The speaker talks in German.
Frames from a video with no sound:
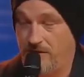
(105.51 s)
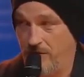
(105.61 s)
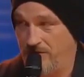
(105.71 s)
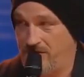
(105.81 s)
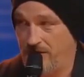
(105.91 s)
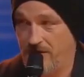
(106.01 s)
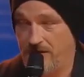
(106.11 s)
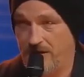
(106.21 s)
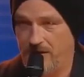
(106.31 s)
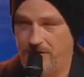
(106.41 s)
Bis ich 15
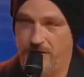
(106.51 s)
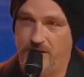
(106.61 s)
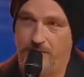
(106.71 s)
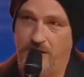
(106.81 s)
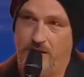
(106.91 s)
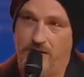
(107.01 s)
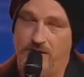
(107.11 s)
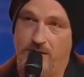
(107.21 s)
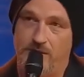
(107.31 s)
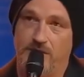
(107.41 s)
war, dachte ich, von den
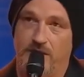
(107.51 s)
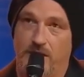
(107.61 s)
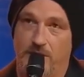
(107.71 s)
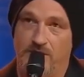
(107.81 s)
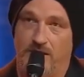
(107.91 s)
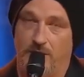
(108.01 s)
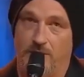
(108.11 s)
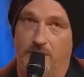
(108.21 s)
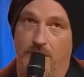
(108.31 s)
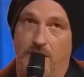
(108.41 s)
Beatles gibt es ein gelbes
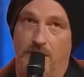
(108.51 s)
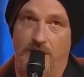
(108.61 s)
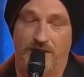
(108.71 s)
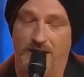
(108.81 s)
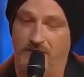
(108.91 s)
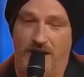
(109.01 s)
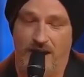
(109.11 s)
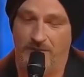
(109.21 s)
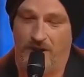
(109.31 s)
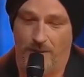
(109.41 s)
Album. Ein verdammter
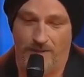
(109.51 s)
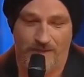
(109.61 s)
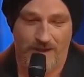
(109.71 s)
Albtraum.